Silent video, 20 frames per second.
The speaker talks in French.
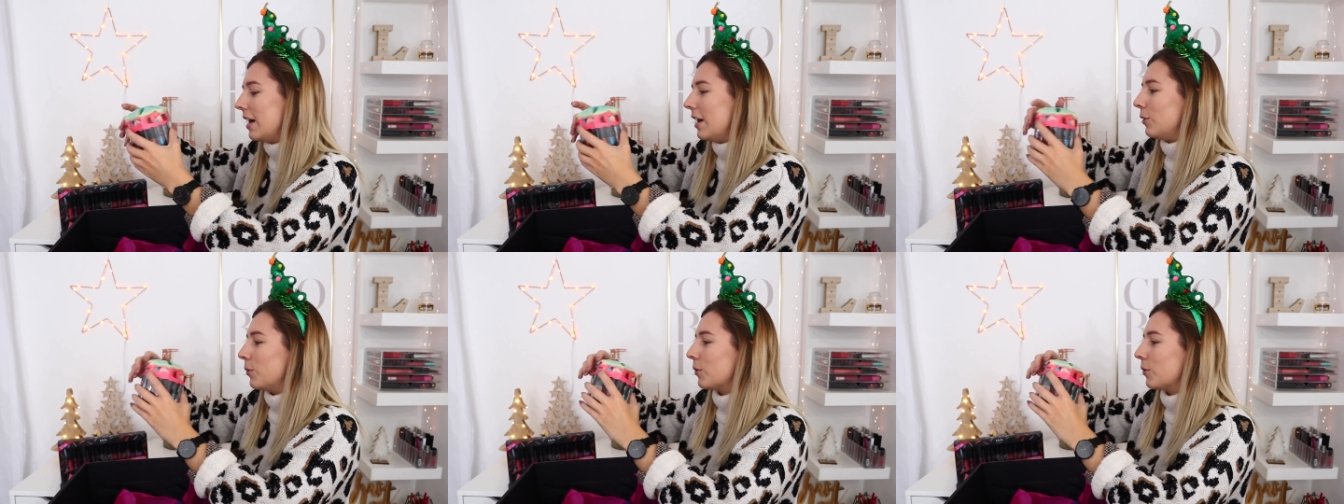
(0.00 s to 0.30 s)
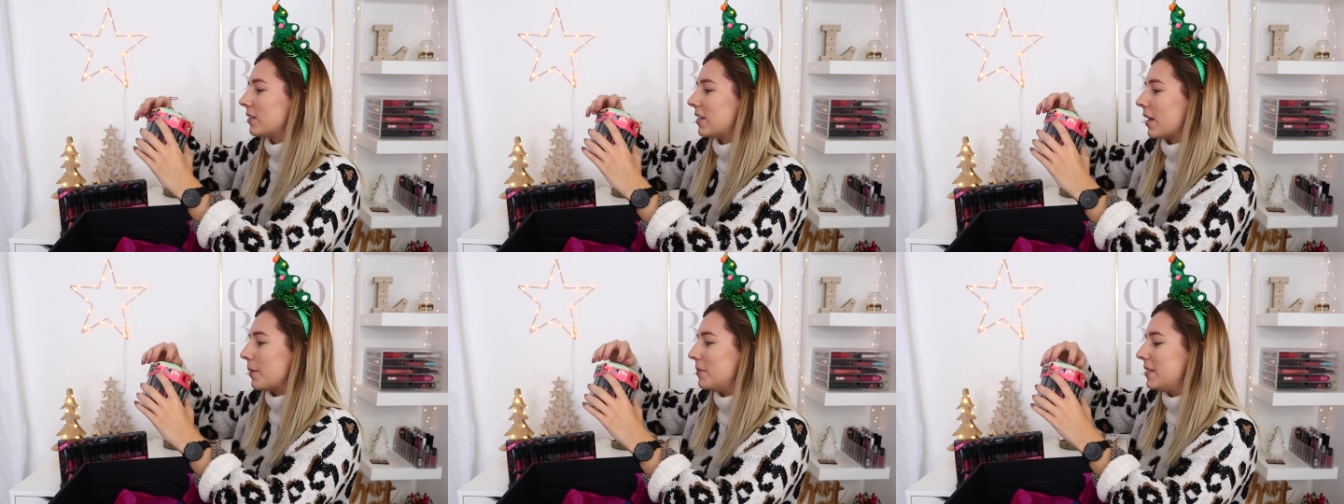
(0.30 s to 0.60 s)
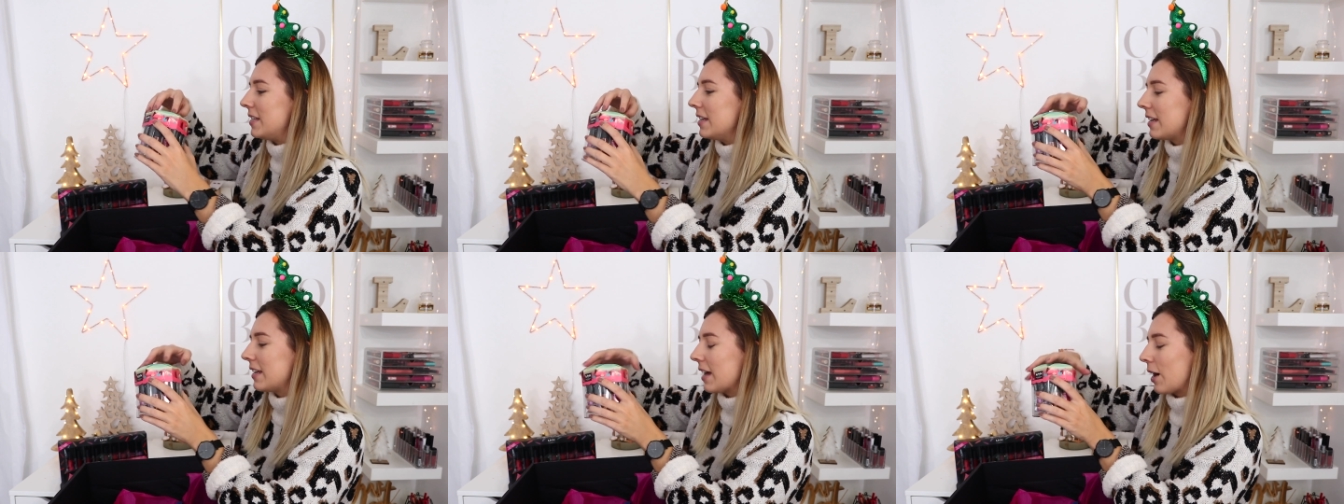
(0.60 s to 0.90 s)
Donc c'est un
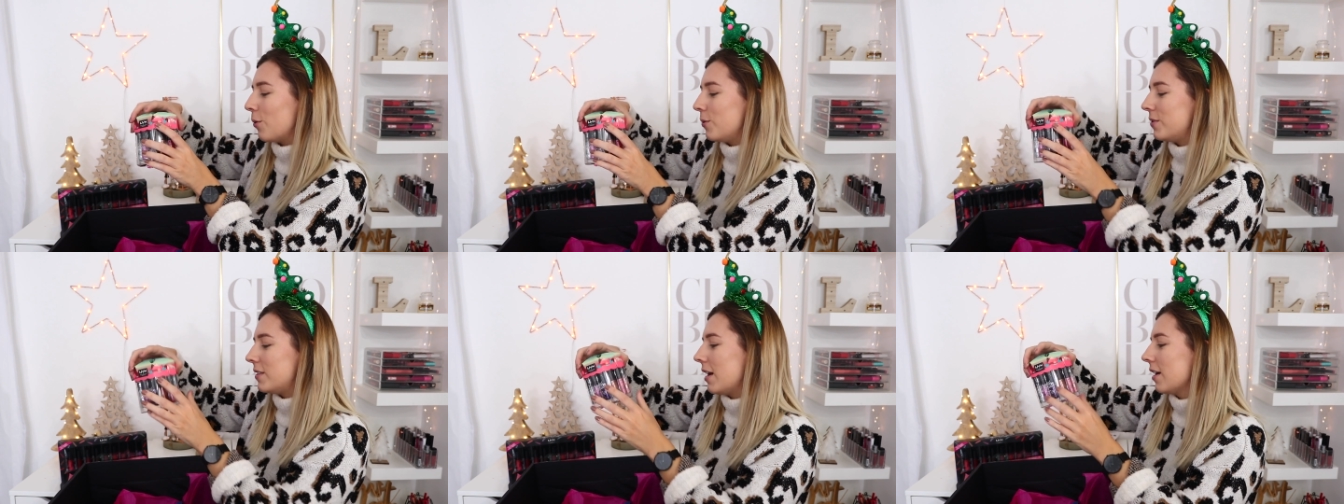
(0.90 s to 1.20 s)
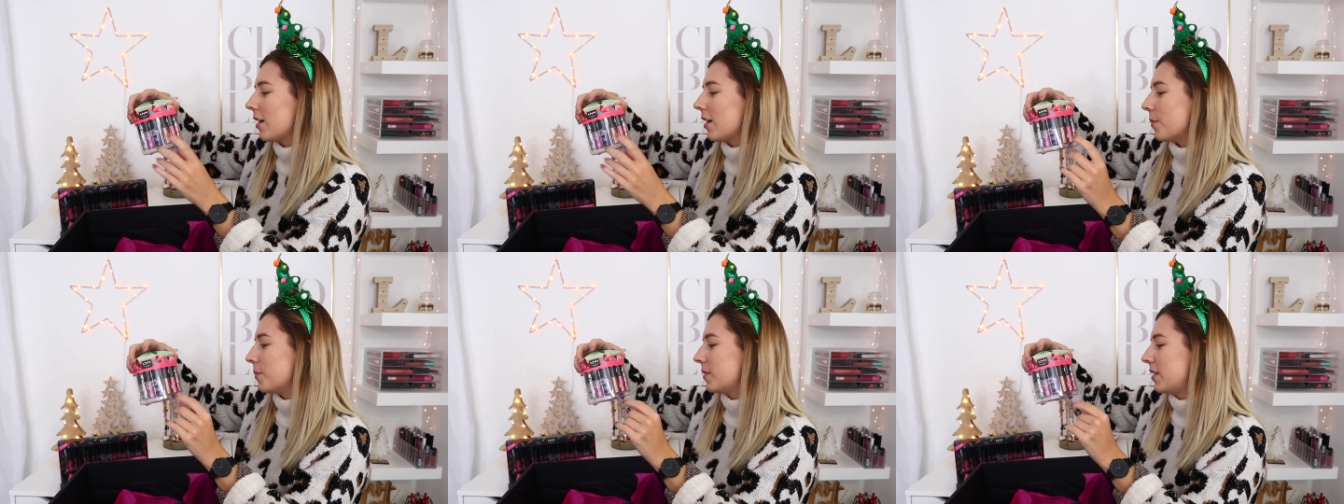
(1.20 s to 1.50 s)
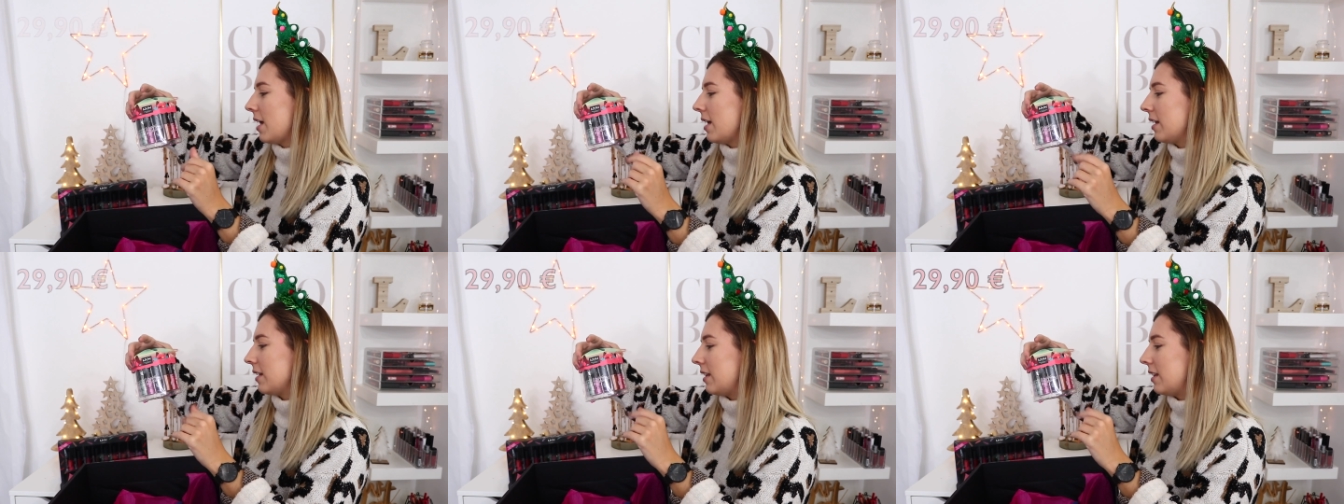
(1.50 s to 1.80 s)
petit carrousel comme
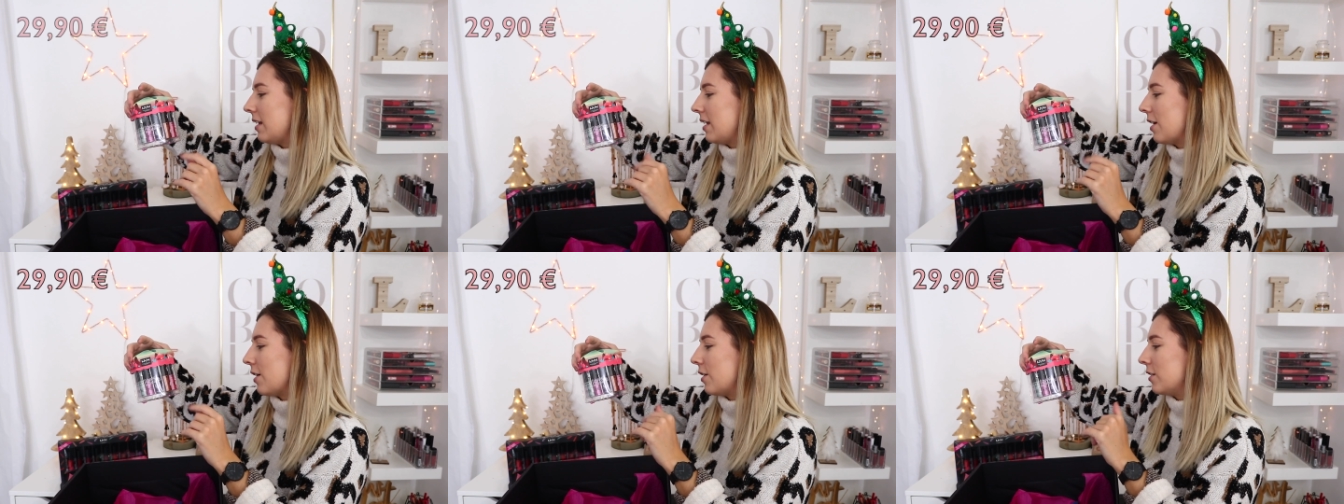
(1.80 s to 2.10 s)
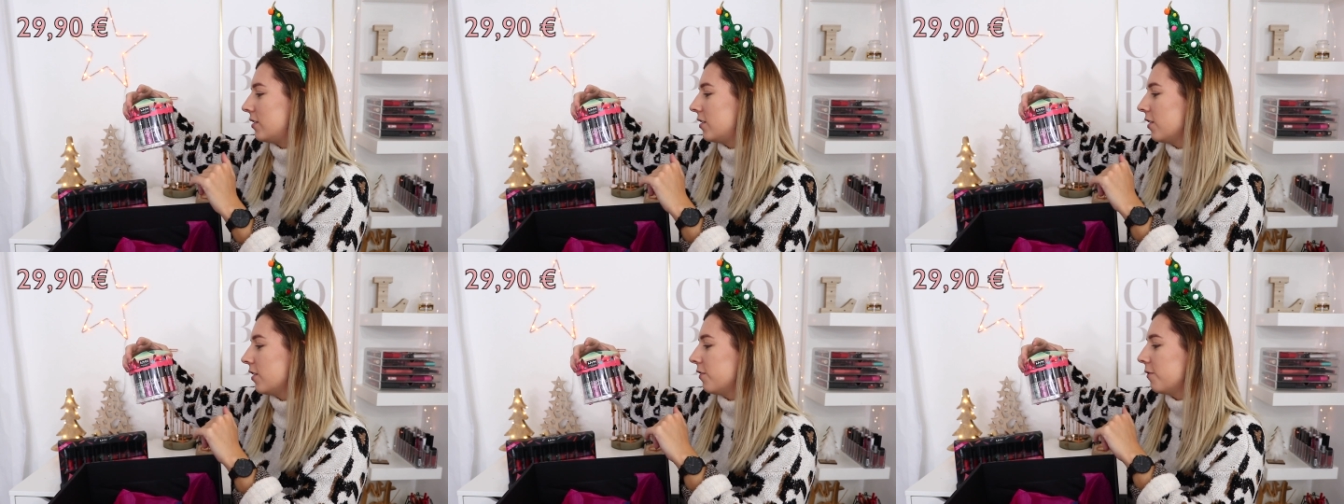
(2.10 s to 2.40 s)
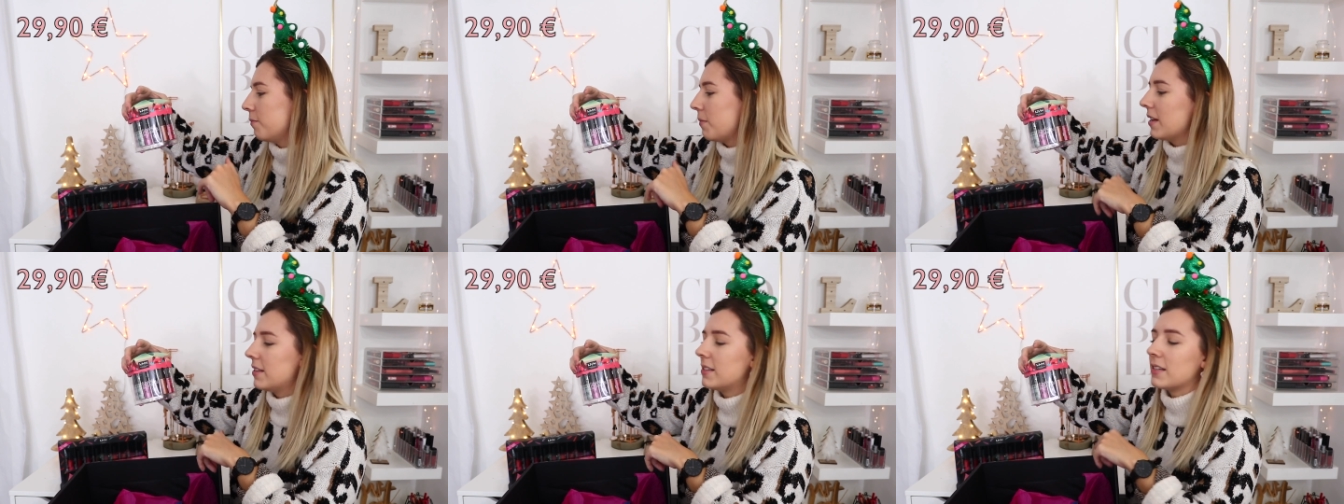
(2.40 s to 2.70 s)
ça avec des euh,
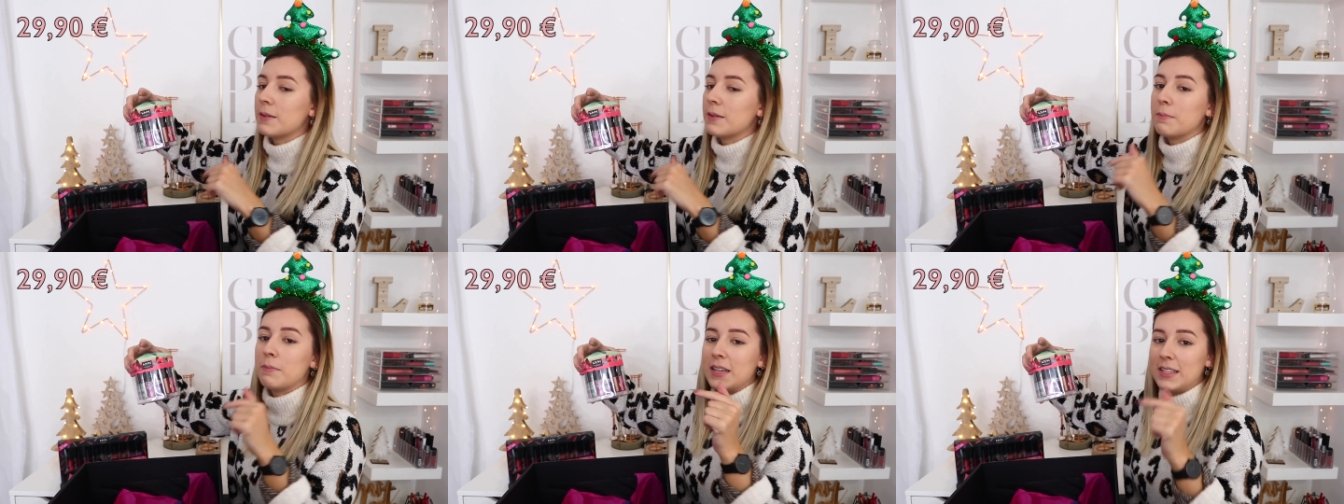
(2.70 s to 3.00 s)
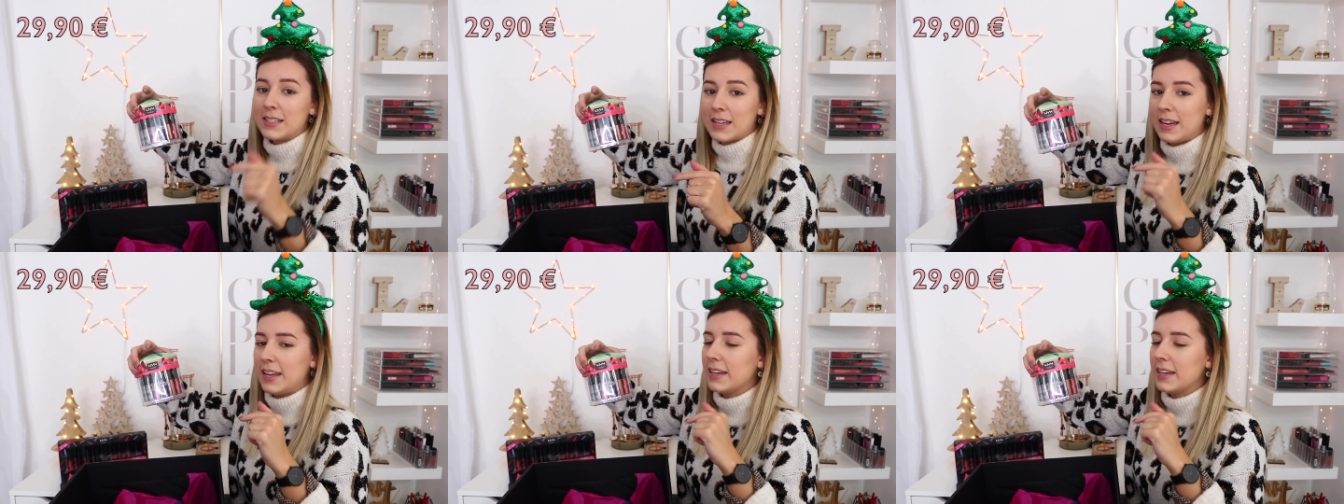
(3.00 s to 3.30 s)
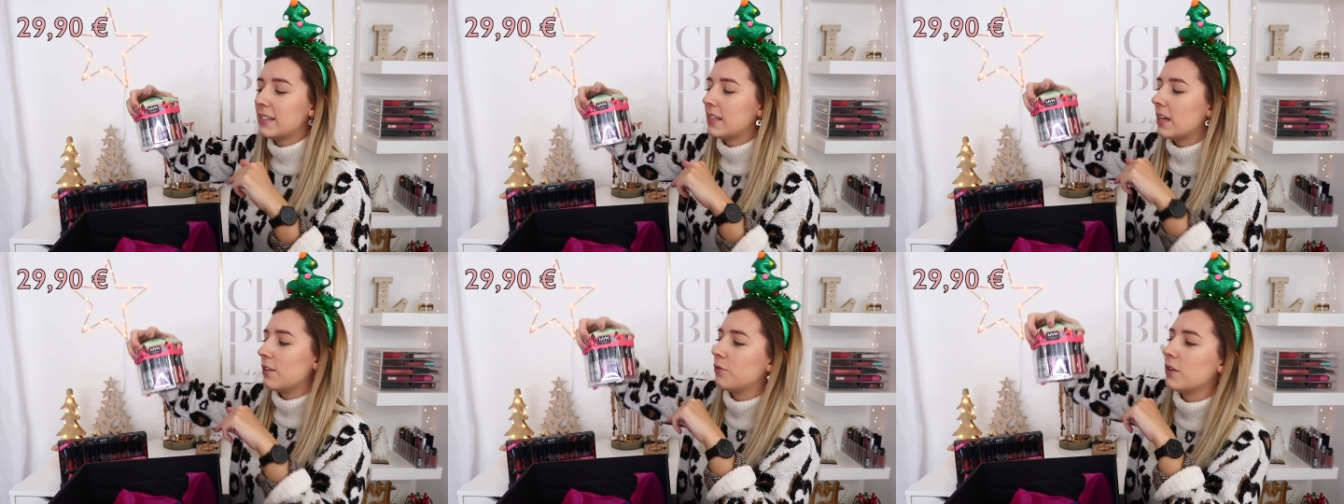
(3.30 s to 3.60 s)
soft
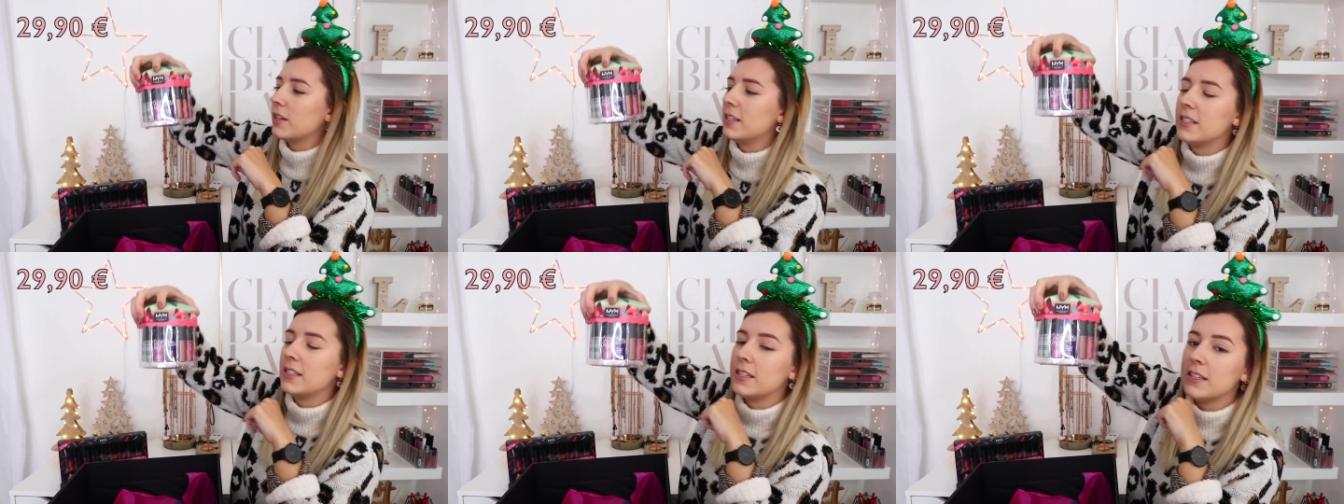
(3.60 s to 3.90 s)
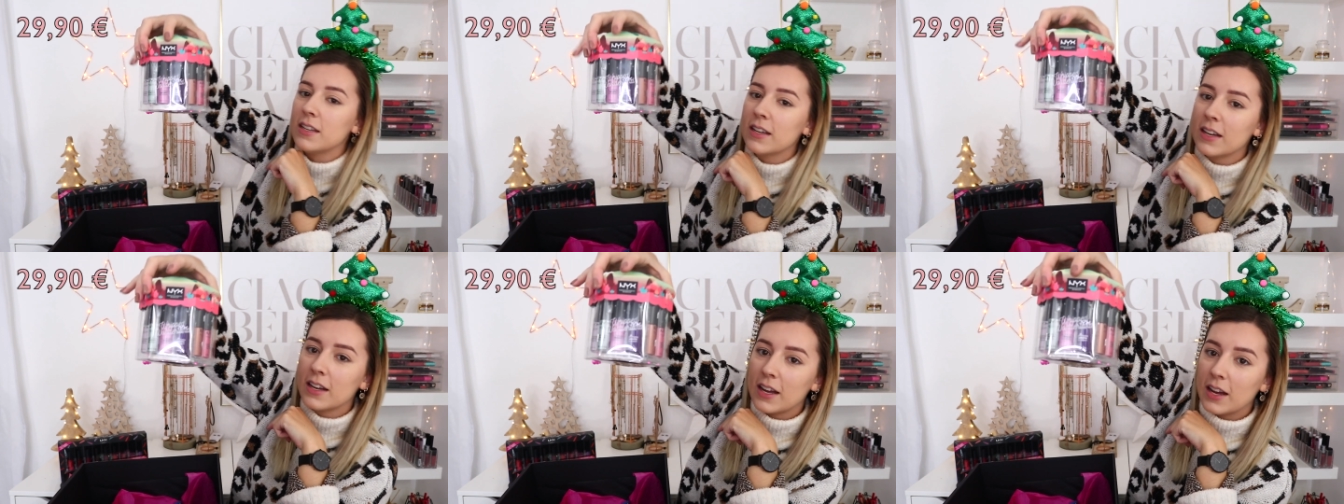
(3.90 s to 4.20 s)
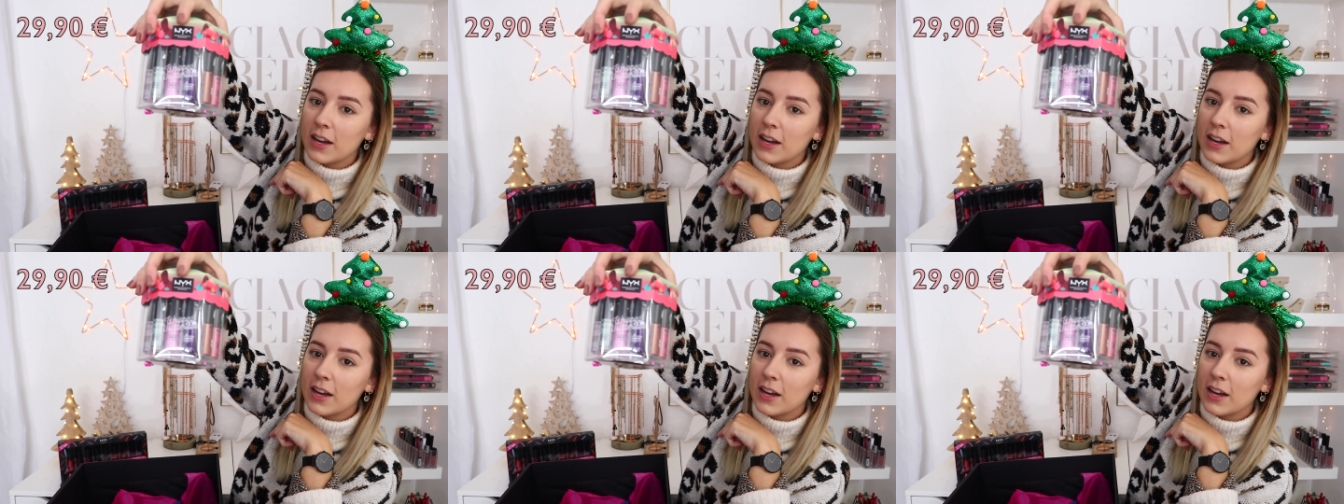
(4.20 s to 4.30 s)
métalliques cette fois-ci.